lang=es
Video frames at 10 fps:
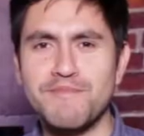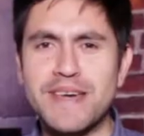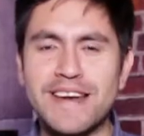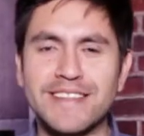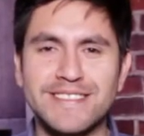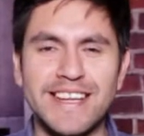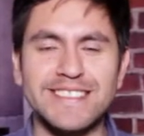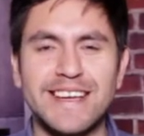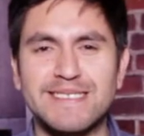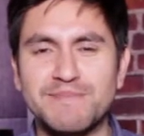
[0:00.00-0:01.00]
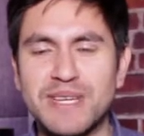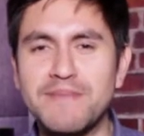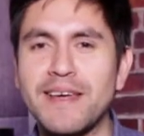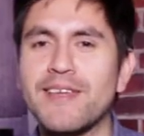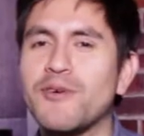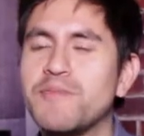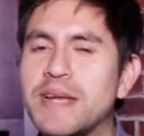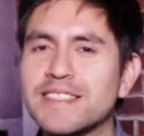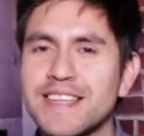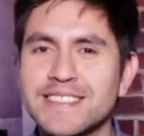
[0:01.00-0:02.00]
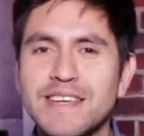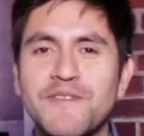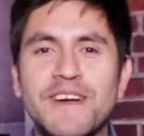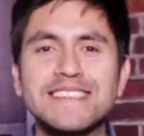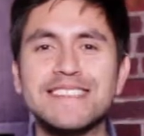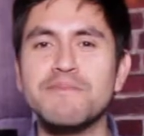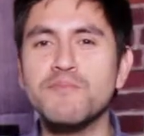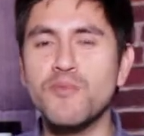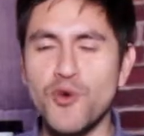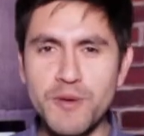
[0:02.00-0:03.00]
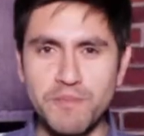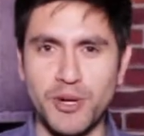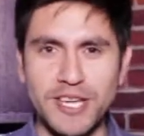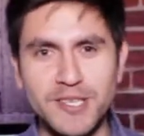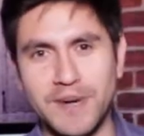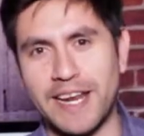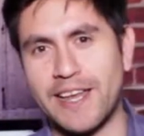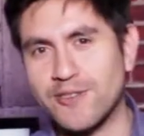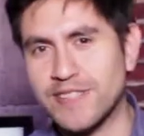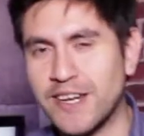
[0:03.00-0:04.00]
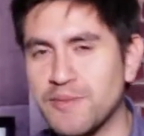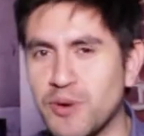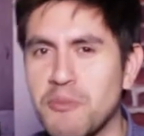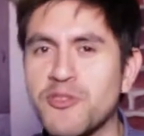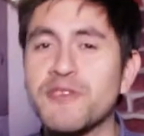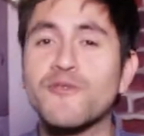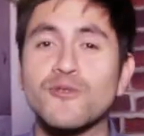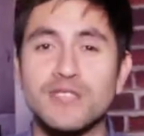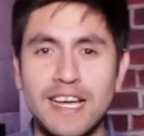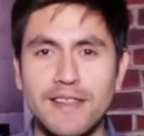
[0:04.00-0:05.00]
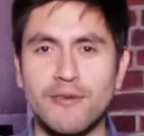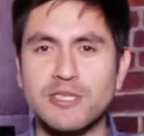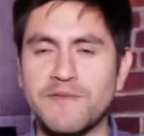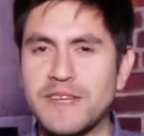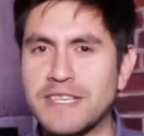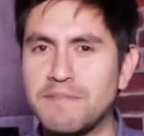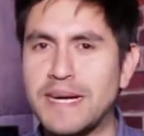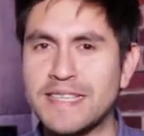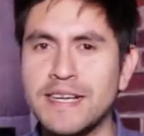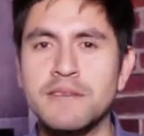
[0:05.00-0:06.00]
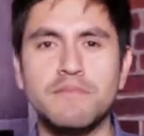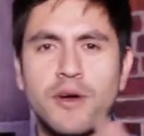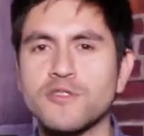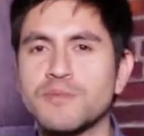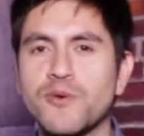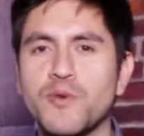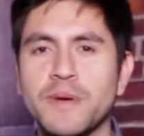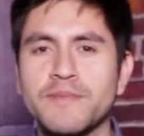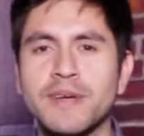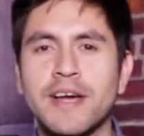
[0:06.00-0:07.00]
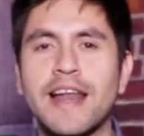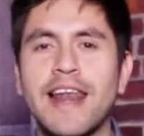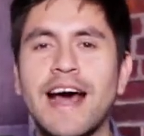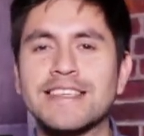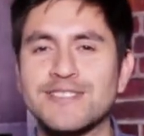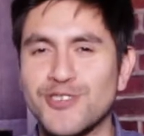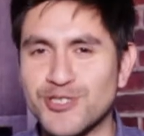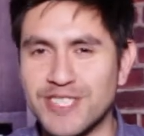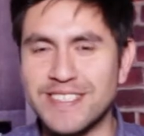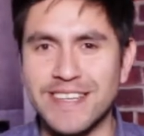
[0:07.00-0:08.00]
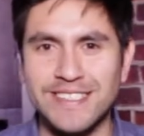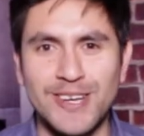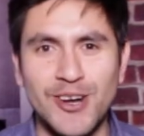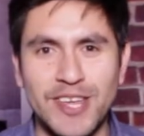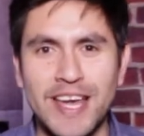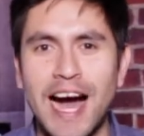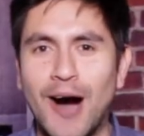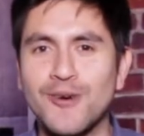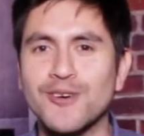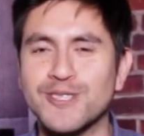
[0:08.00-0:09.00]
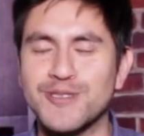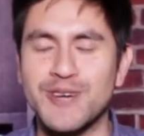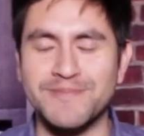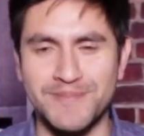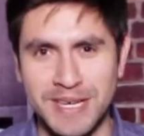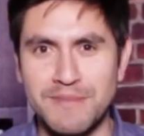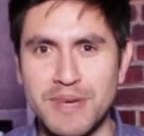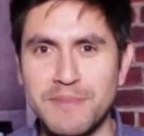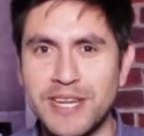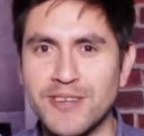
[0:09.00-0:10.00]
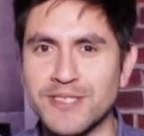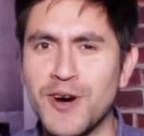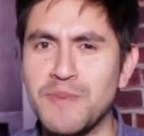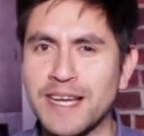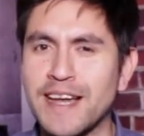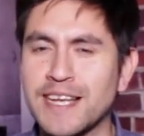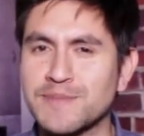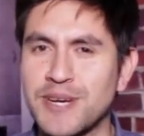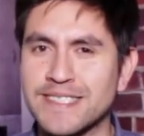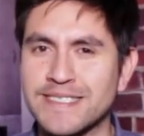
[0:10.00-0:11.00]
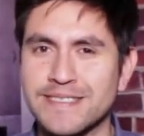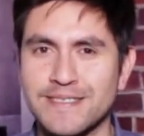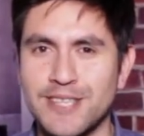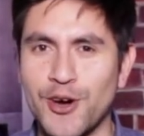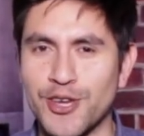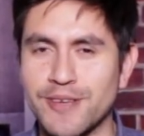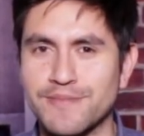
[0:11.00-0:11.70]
Viernes 13 de septiembre de 2013, falta muy poquito para que los chilenos podamos disfrutar de nuestras fiestas patrias, pero no se preocupen, las noticias de tecnología aún continúan. Bienvenidos a Oh Geek Express de hoy.